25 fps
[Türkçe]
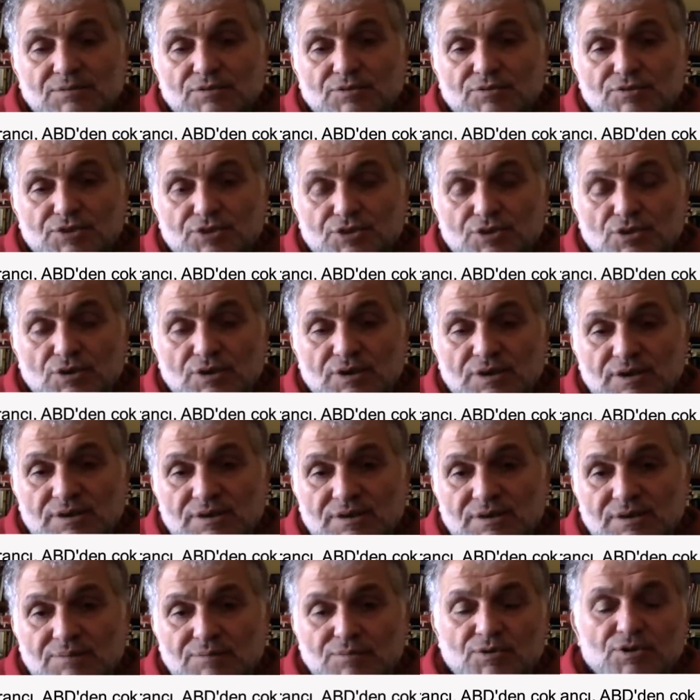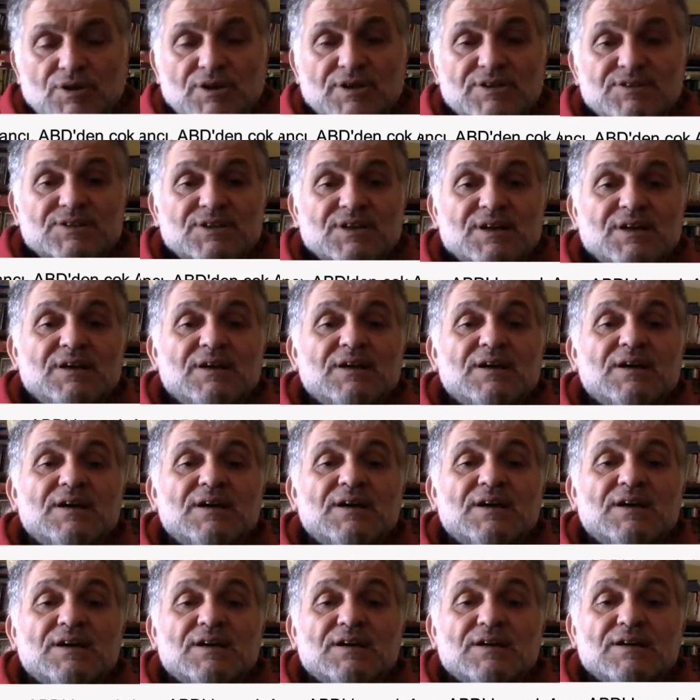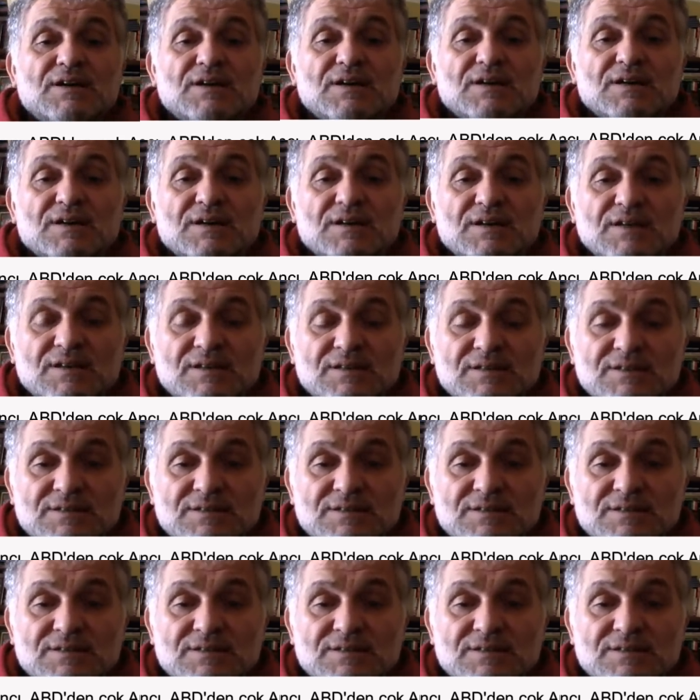Bu videolarında böylece e,